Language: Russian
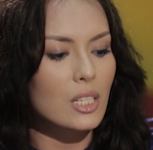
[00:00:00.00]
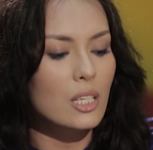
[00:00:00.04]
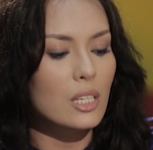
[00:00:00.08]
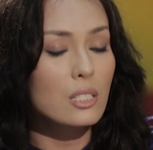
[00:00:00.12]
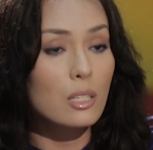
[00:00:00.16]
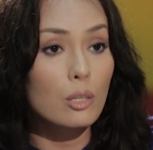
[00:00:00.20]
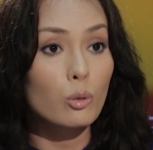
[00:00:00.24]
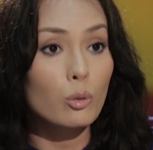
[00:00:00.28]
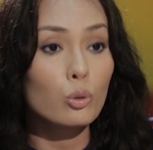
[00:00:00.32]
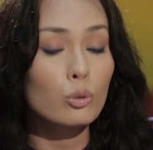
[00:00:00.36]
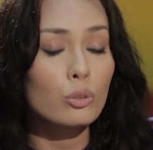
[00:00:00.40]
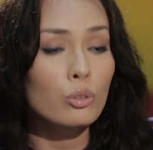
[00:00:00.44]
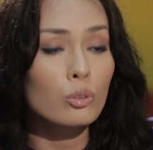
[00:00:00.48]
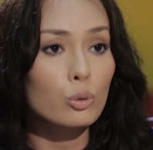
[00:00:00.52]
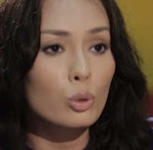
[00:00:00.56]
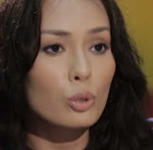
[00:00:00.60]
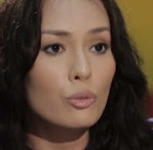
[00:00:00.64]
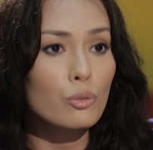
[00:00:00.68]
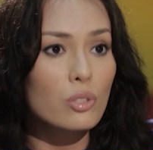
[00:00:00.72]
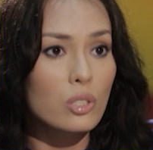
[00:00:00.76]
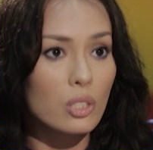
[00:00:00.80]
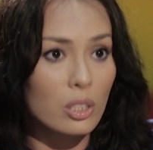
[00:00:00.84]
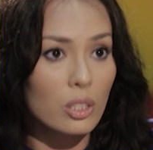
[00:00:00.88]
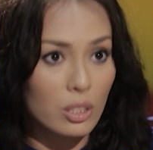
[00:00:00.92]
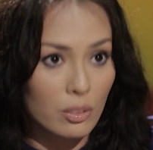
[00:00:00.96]
И закон
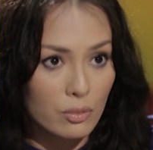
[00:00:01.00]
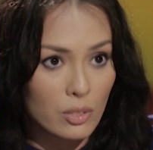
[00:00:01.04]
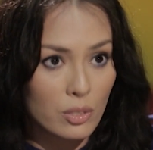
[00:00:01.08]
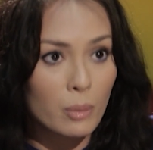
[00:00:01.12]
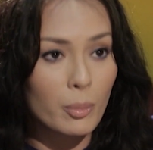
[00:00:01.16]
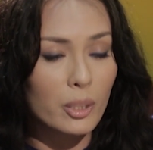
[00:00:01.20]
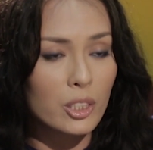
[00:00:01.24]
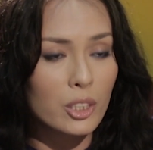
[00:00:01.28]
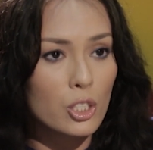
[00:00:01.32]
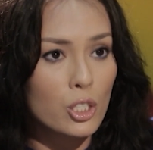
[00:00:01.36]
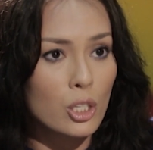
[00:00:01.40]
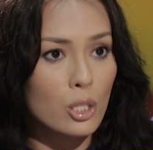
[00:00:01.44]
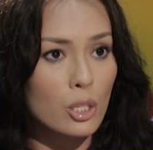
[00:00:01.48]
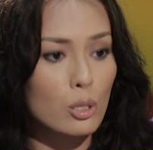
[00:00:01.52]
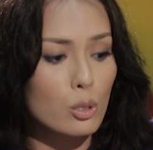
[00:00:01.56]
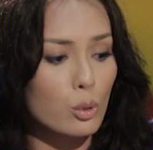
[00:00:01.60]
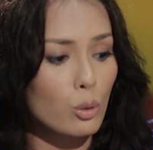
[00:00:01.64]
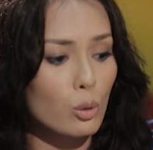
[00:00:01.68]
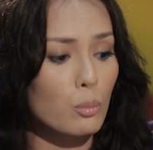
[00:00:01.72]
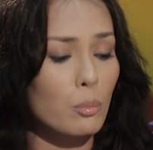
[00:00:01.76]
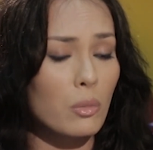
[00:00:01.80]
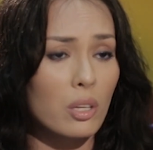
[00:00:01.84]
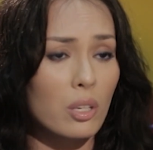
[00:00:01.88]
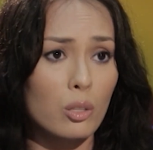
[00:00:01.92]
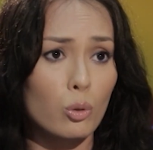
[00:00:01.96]
совести – это взаимоотношения с
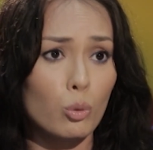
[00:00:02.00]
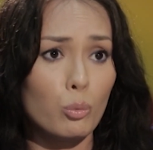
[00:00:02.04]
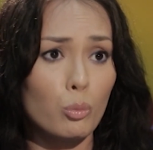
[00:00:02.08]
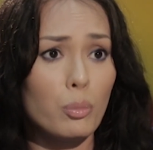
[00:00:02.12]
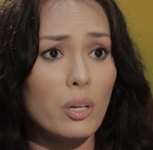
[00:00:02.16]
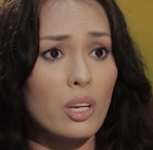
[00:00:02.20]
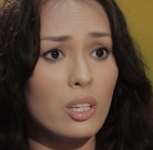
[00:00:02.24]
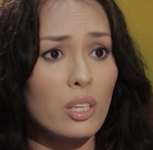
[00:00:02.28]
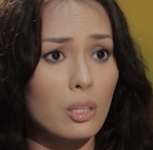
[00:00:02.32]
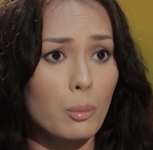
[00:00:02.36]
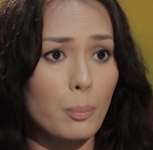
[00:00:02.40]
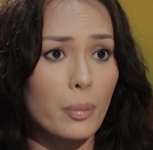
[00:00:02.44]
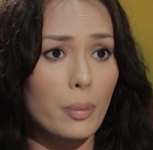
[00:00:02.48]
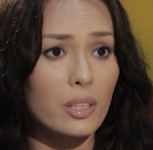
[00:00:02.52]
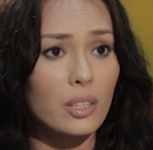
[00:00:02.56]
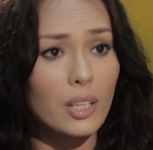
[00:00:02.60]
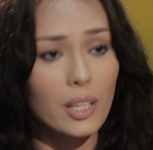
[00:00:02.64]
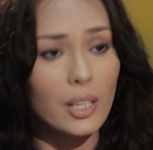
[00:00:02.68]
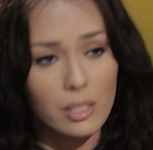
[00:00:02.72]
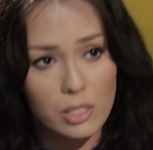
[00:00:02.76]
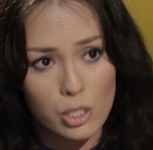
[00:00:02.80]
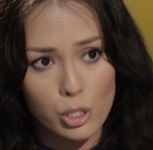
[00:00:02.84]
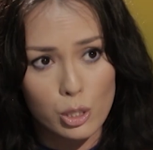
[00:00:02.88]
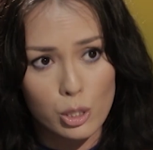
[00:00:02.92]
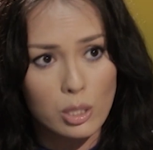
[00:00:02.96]
людьми, не убей, не
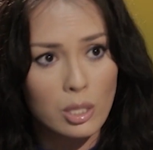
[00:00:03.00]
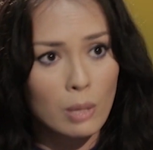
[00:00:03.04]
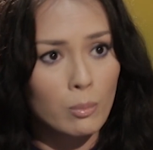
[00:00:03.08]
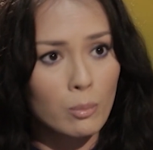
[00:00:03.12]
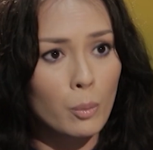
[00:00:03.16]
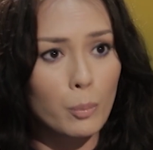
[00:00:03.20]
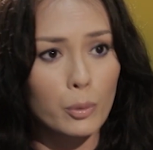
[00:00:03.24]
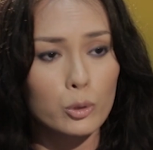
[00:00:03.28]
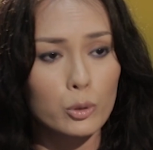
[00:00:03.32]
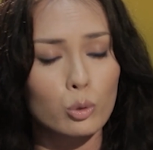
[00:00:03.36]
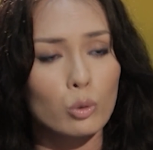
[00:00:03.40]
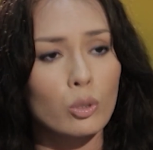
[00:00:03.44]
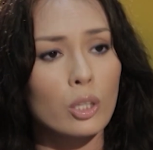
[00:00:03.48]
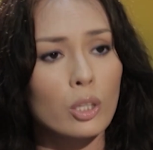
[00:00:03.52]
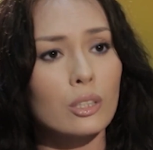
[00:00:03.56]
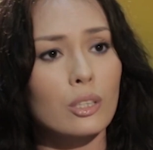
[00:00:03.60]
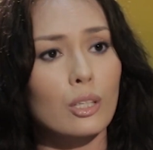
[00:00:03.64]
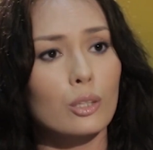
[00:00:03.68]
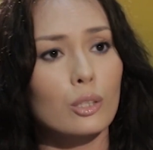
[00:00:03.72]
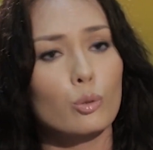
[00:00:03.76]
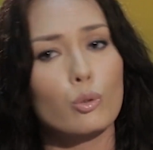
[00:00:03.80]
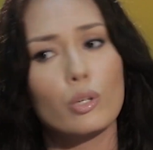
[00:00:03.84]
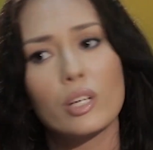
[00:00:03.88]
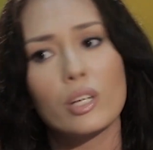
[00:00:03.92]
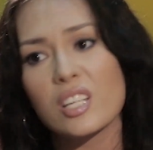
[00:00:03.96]
предай, те же самые постулаты,
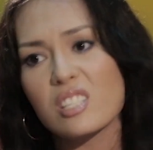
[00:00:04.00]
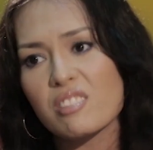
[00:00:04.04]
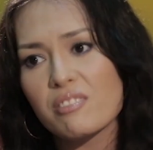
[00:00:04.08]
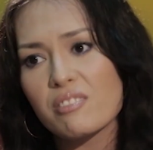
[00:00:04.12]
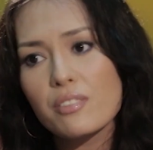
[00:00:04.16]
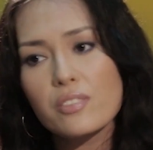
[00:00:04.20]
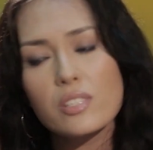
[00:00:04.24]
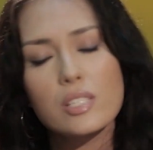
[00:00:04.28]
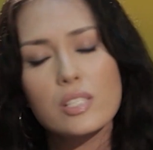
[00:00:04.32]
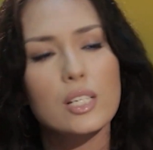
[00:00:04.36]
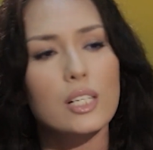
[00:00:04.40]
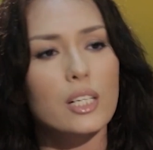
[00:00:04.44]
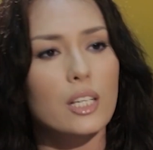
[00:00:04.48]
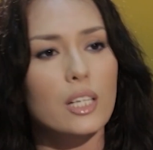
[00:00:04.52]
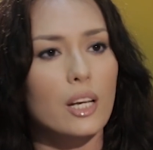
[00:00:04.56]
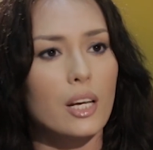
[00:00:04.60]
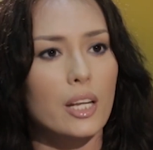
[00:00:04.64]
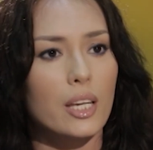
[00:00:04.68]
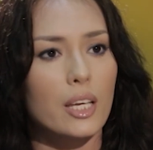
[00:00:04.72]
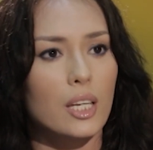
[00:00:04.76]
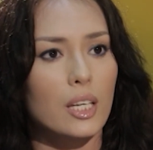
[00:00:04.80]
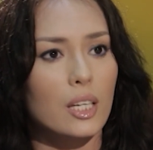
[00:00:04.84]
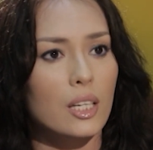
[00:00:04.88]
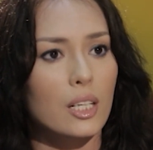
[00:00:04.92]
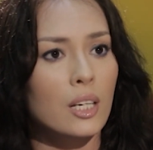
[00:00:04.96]
которые есть во всех
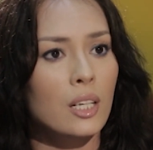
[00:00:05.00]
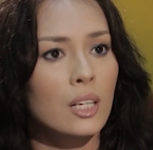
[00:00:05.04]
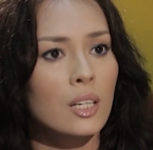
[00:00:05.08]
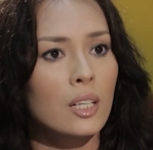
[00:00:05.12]
религиях.